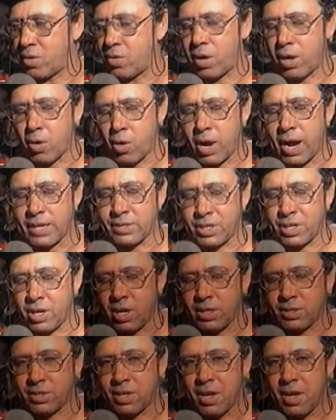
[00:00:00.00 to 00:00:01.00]
é
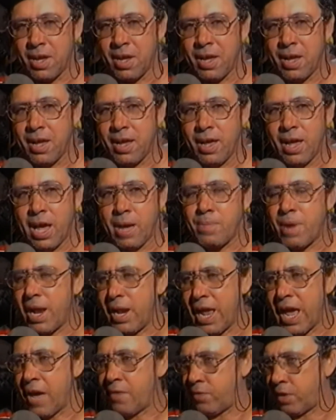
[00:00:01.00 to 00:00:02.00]
maléfica, mas acho que não foi.
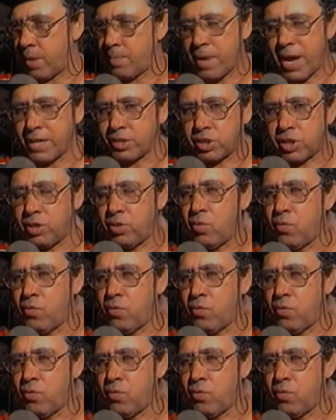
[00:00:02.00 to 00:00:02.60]
É lógico